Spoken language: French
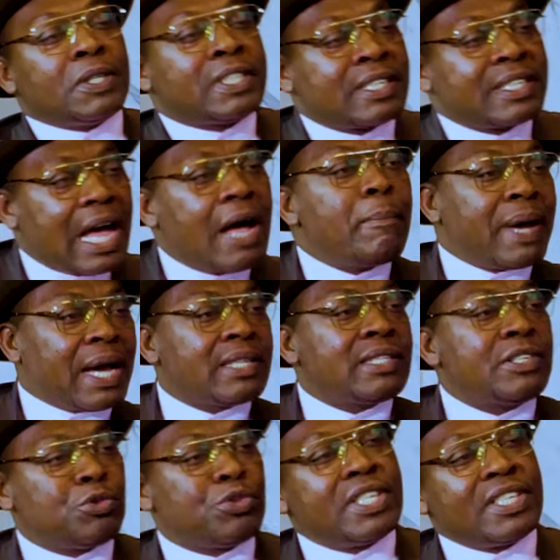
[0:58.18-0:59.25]
c'est ça un
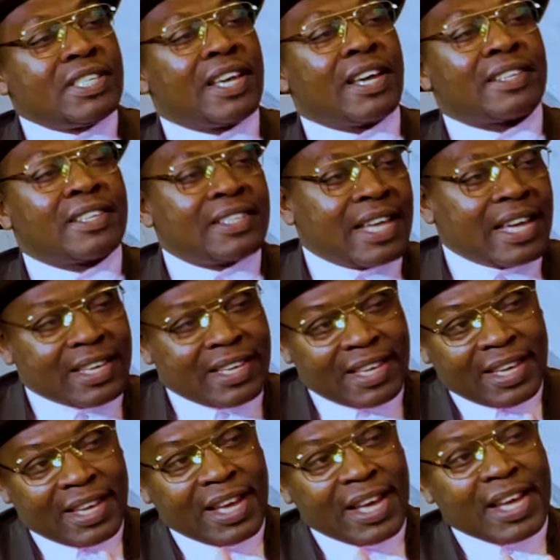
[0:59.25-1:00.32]
paradis judiciaire. C'est ça
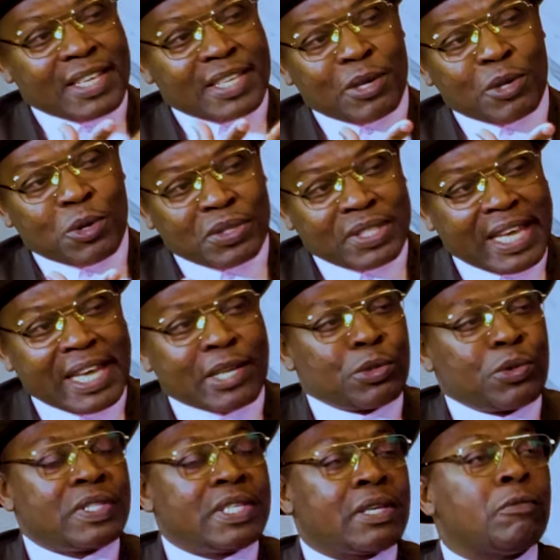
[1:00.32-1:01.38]
qui est, c'est le côté
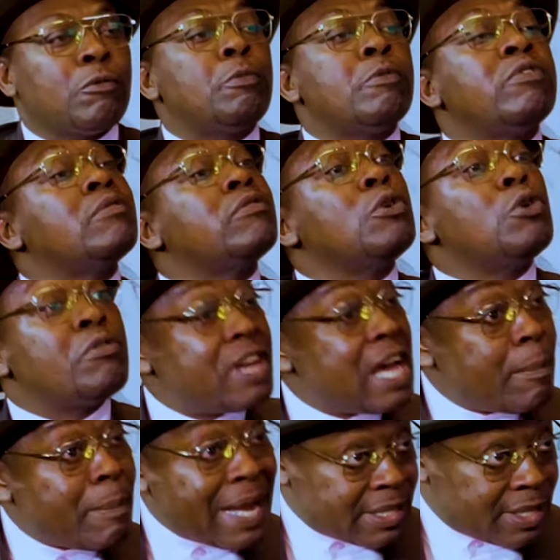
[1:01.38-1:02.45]
exotique. Vous pouvez vous lever
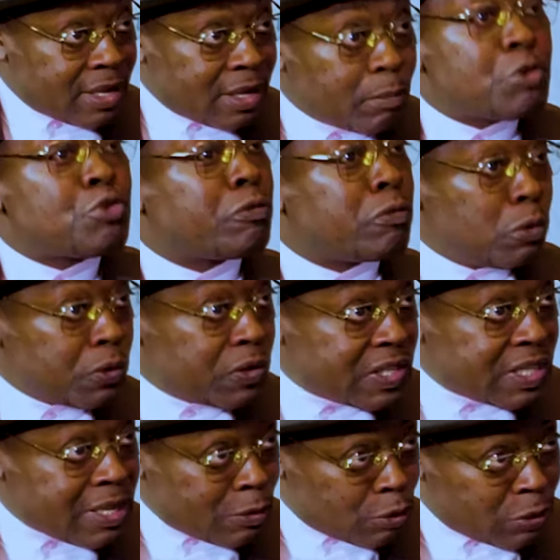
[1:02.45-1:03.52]
un matin. Moi, je vous le
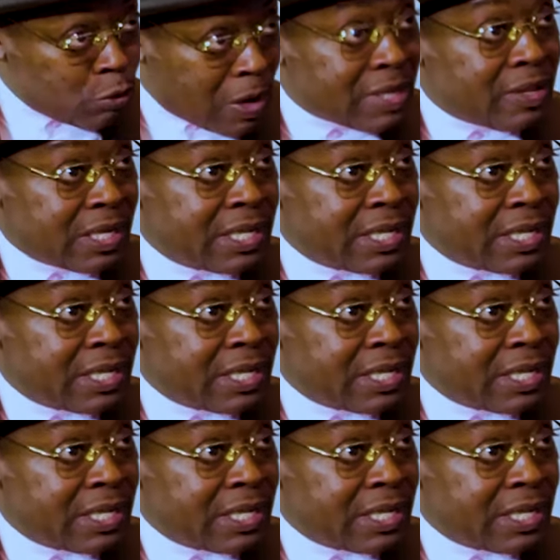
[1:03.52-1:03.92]
dis droit